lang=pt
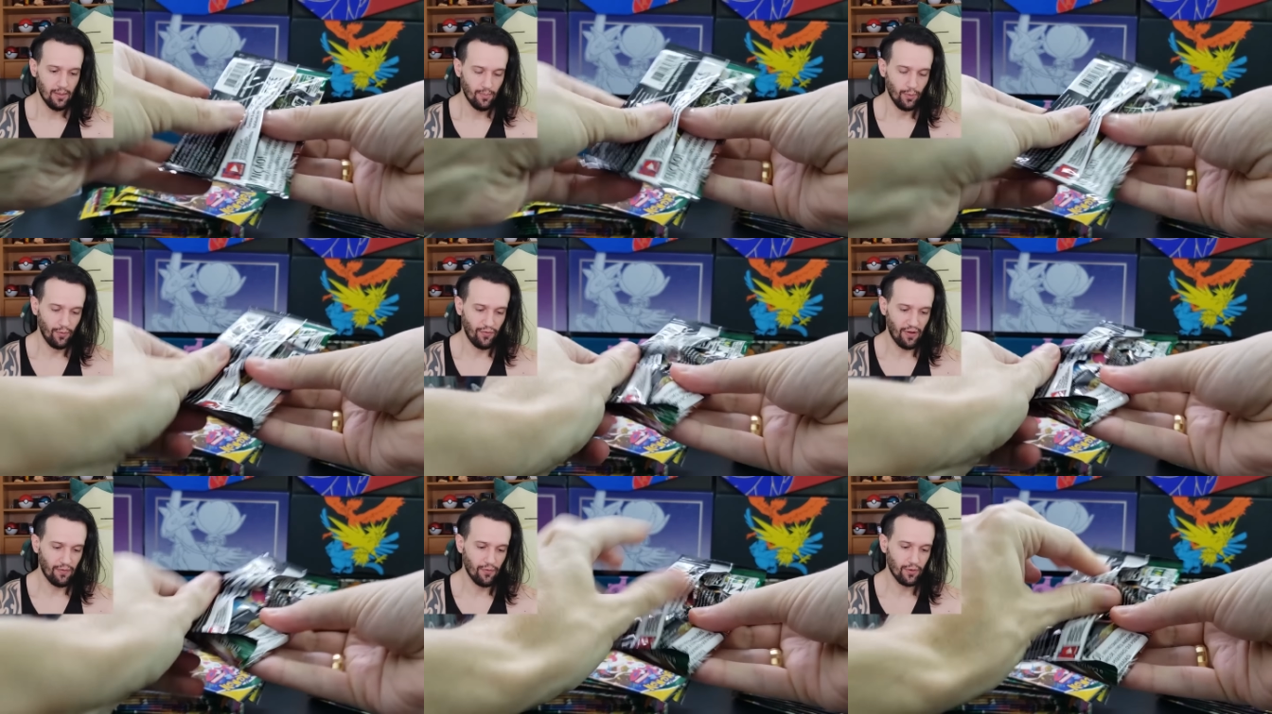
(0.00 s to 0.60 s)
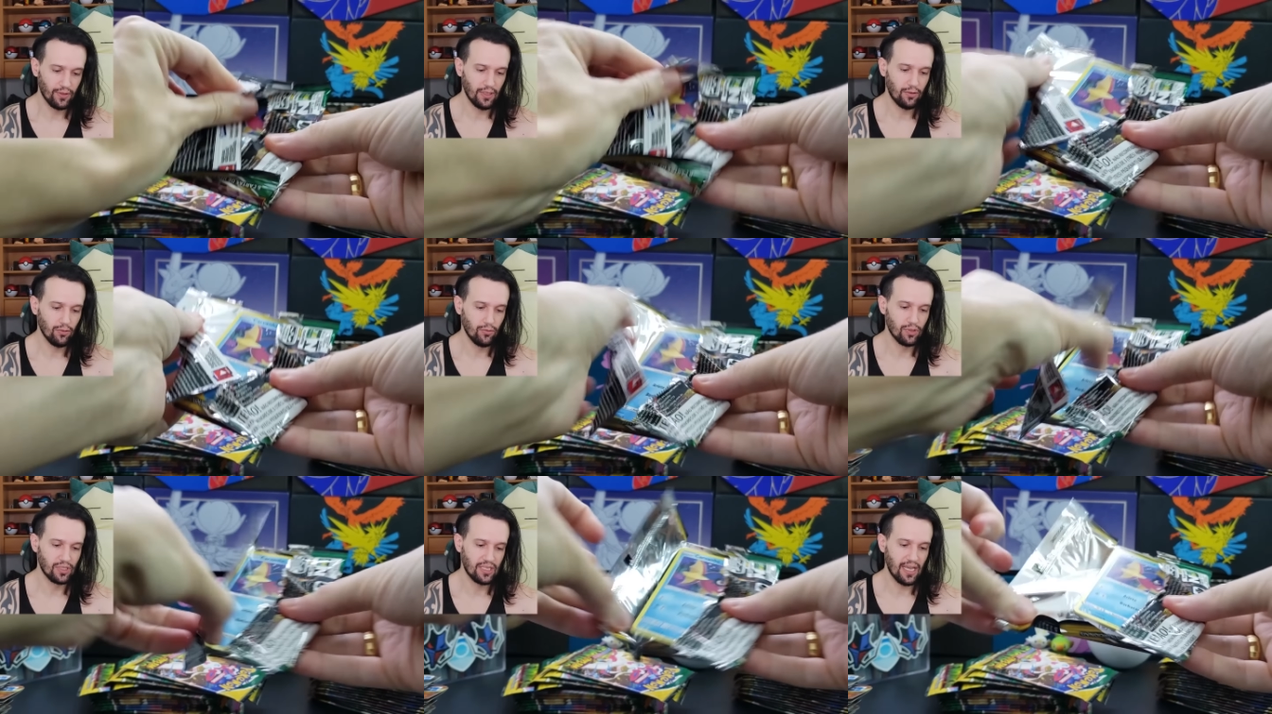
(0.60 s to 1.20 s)
Por favor, dê
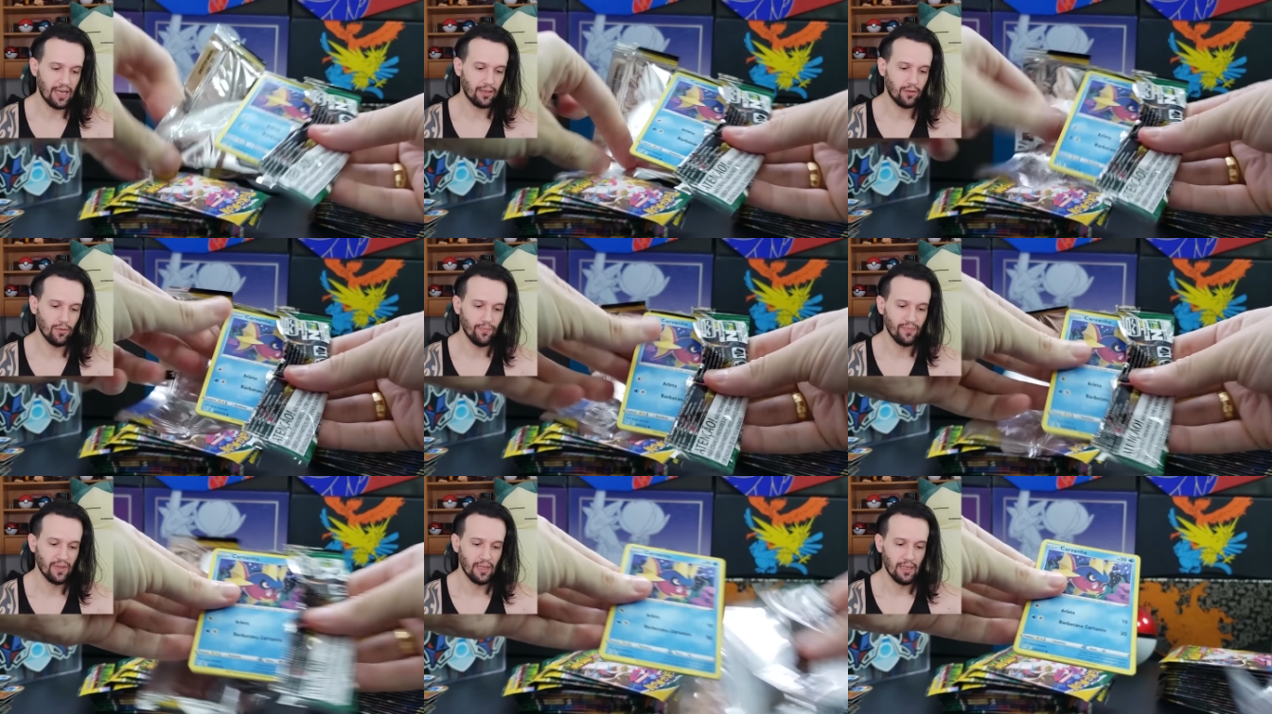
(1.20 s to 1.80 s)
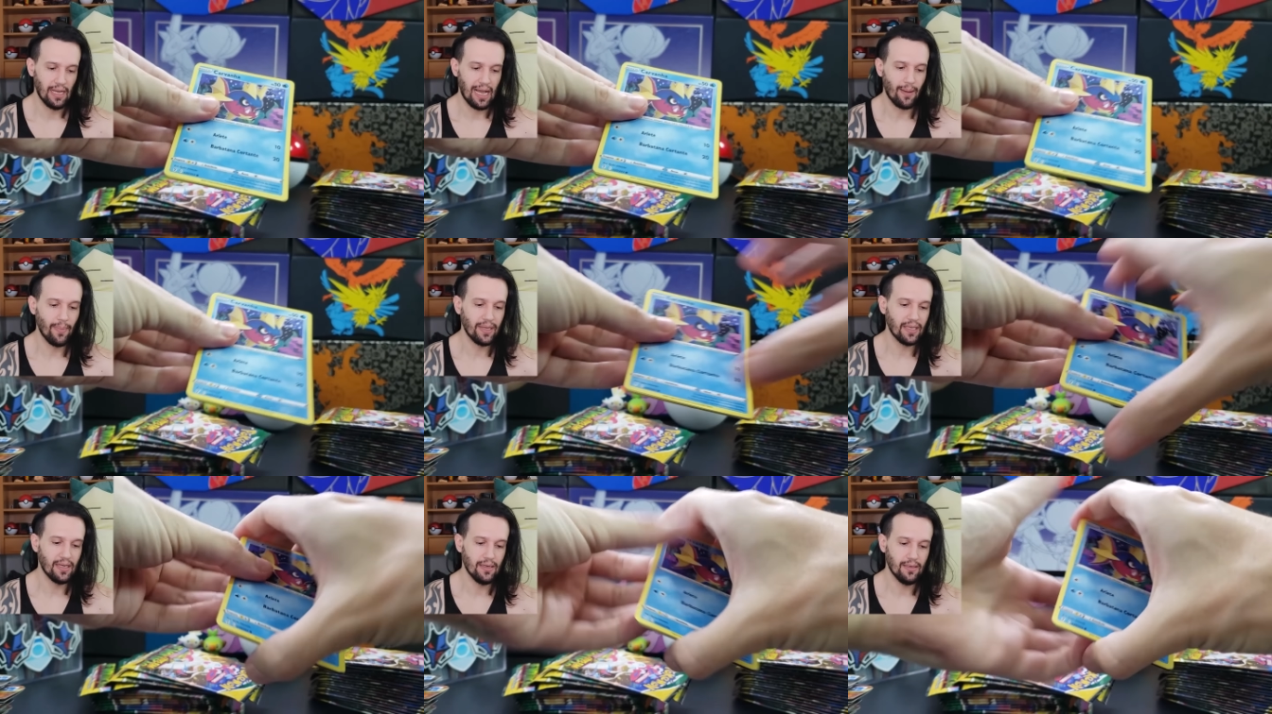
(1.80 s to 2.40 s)
tudo certo.
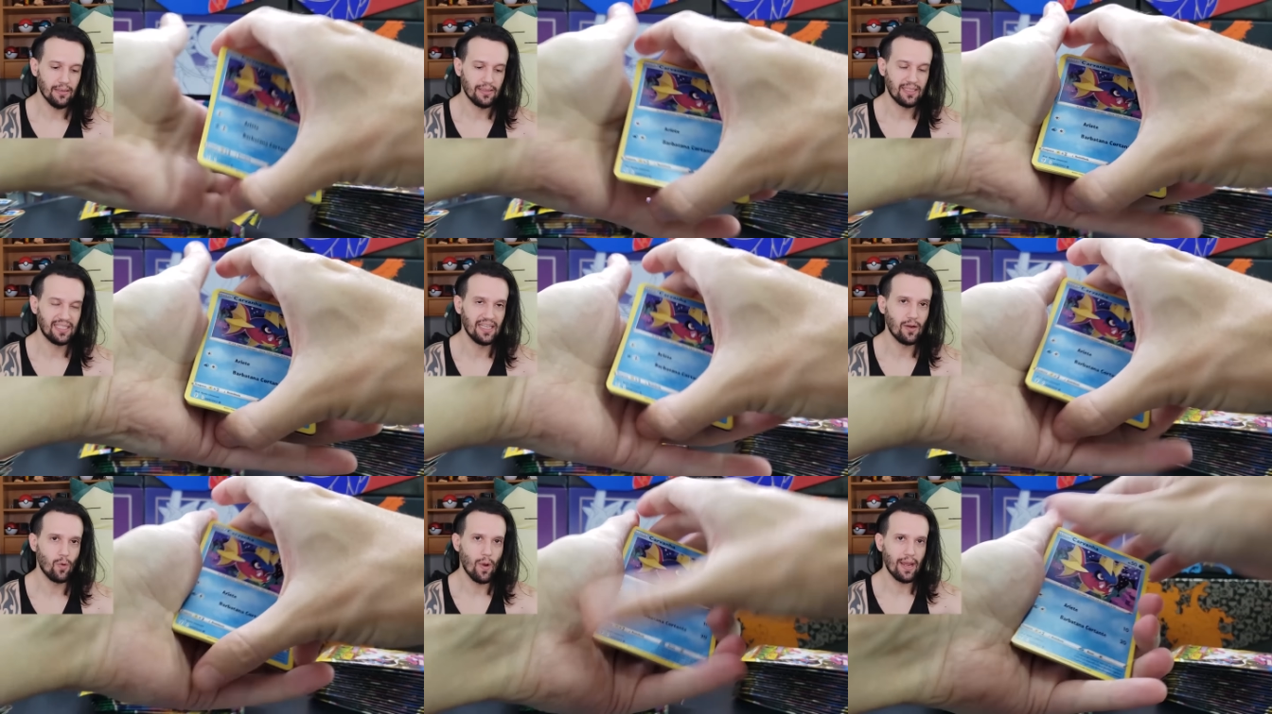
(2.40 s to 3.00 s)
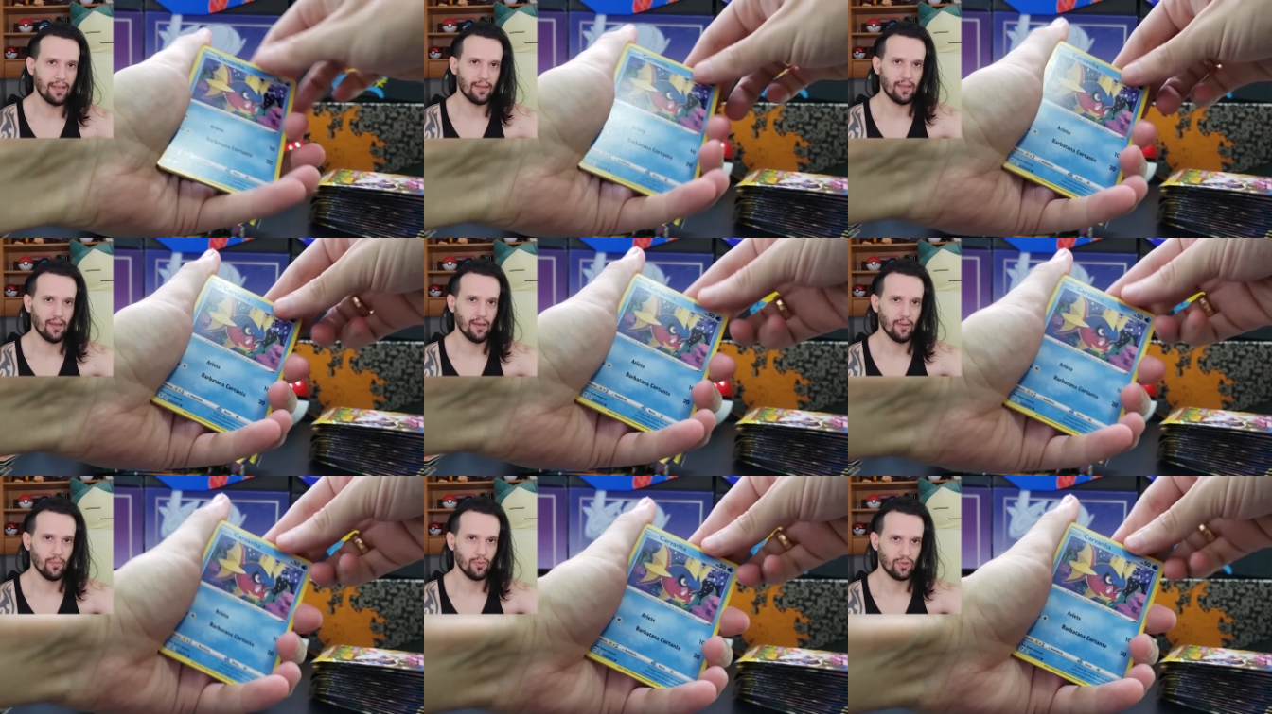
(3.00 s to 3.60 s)
Amanhã,
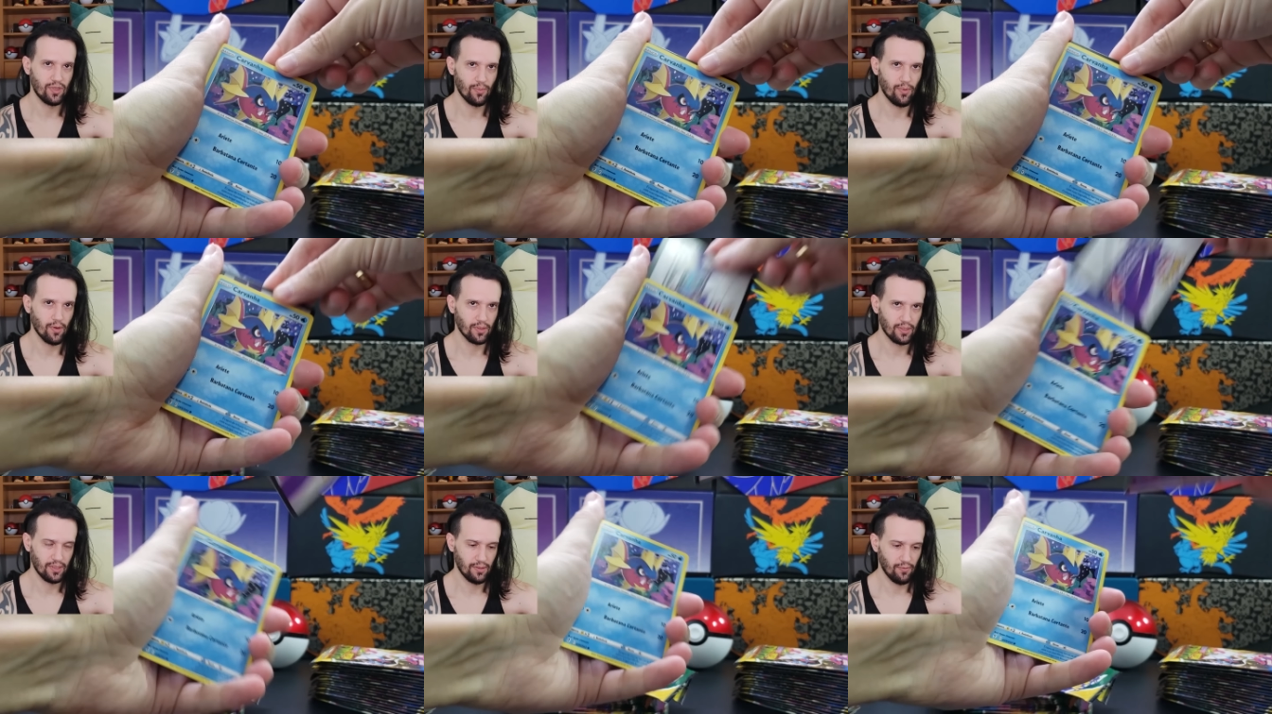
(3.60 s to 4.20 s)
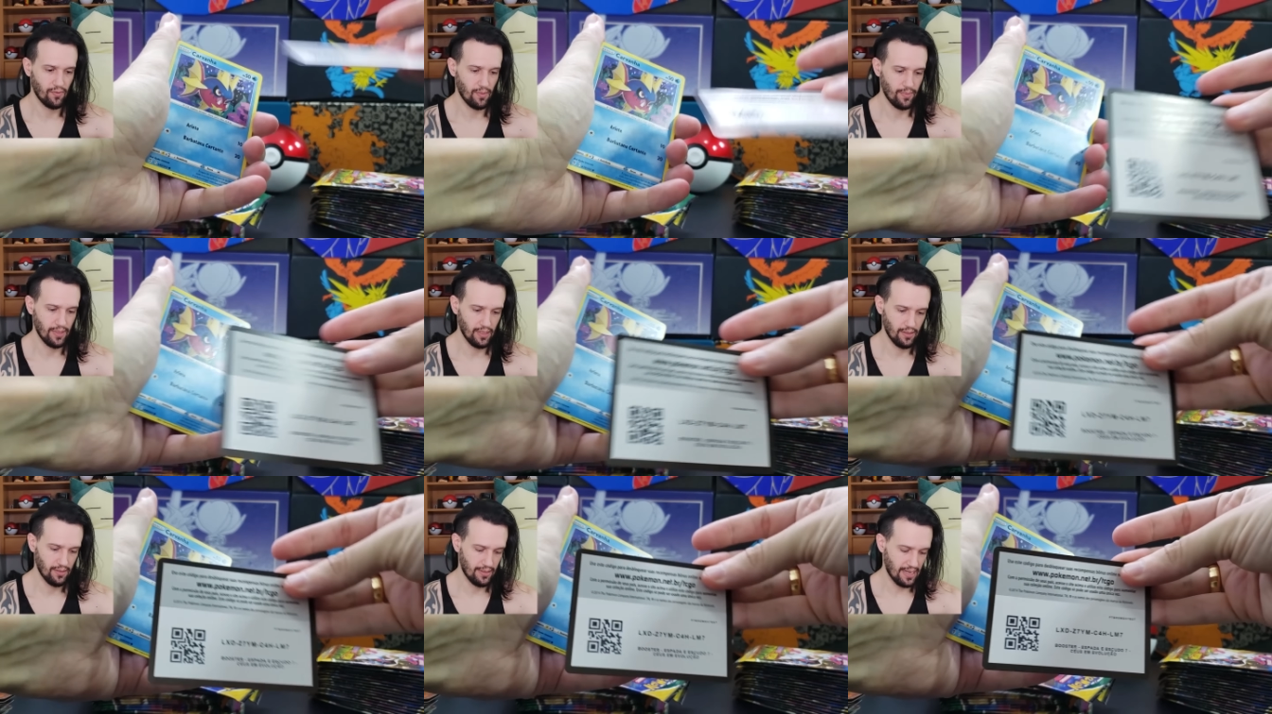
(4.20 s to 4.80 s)
50 booster boxes eu vou
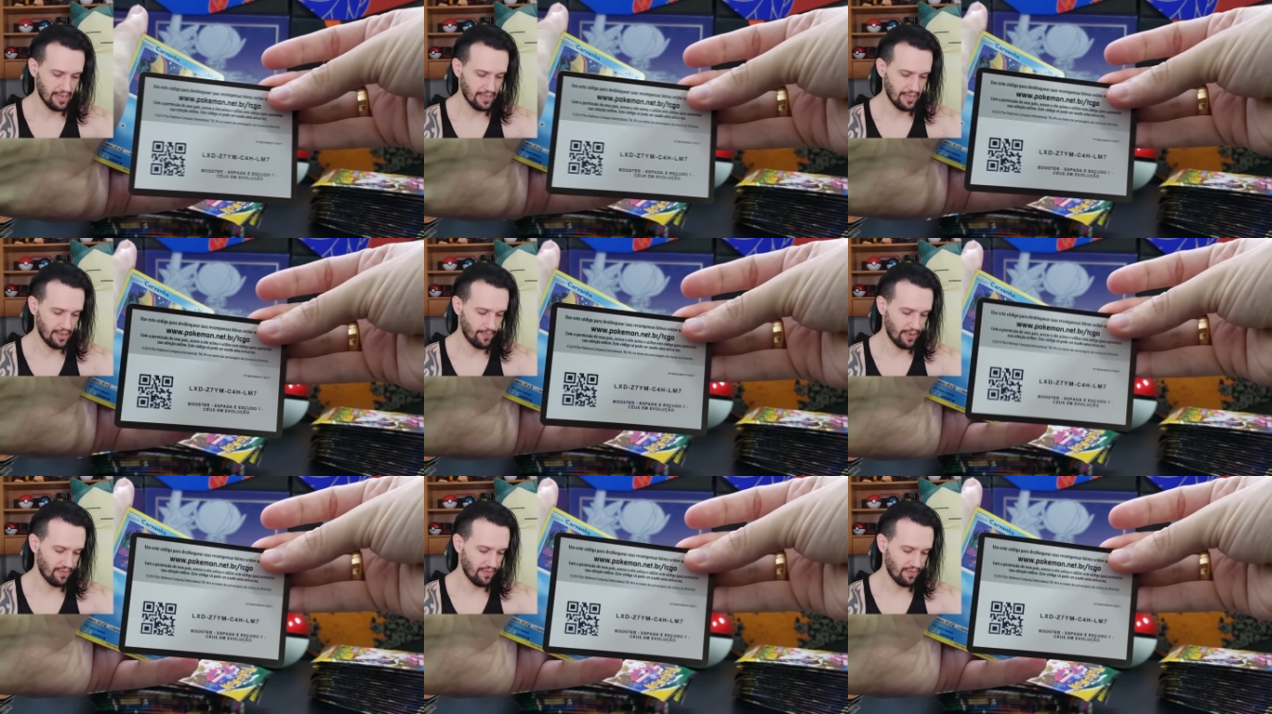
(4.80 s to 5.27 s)
abrir, tá, galera?